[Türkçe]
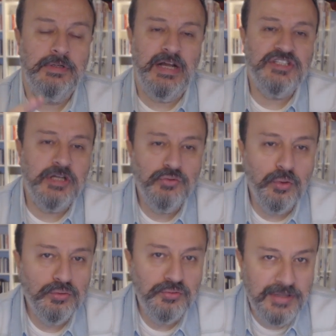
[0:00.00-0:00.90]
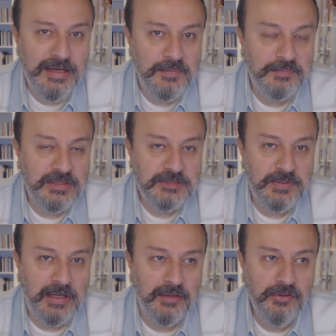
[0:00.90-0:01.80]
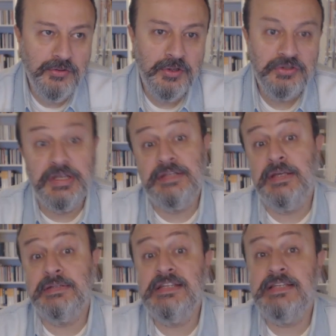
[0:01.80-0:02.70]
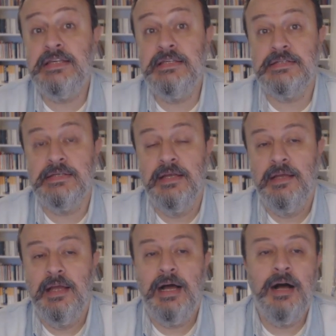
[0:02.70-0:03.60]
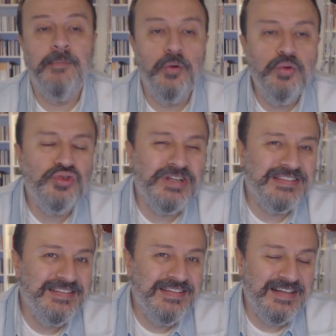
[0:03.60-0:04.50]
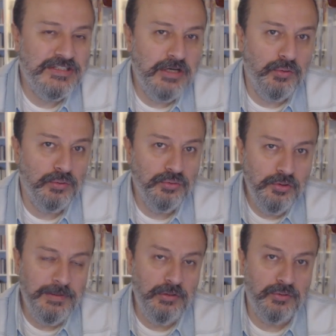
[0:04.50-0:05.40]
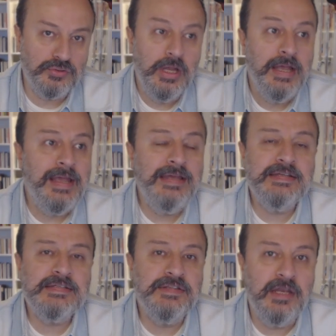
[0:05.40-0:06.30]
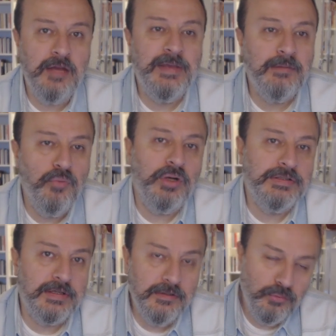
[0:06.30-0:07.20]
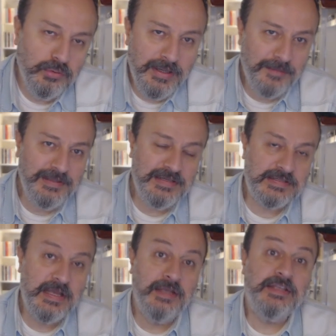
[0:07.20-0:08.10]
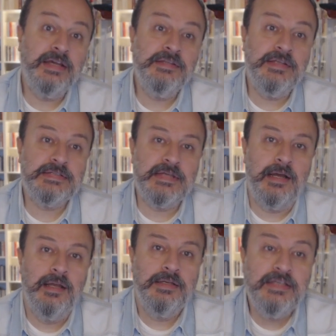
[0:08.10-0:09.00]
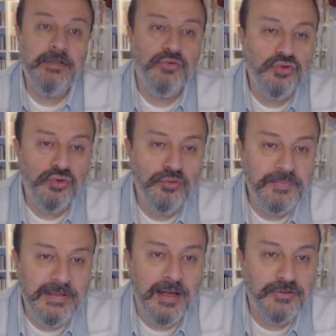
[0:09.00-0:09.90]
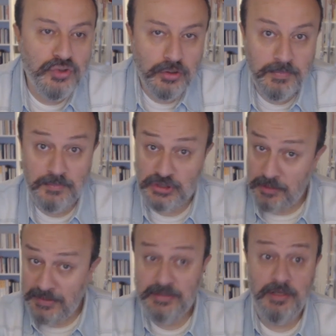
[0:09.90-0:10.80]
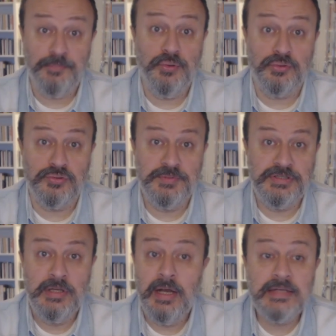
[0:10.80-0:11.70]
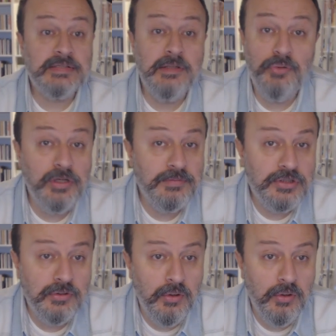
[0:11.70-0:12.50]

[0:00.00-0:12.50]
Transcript: Kaç kat olduğundan emin miyiz binanın? 7 ya da 8. Ama 3 katının kaçak olduğunu biliyoruz. En azından haberin bu kadarını kullanabiliriz. Yayın yasağı. Ki düşün bina çökmemiş haberini yapıyoruz biz. Aslında böyle bir şey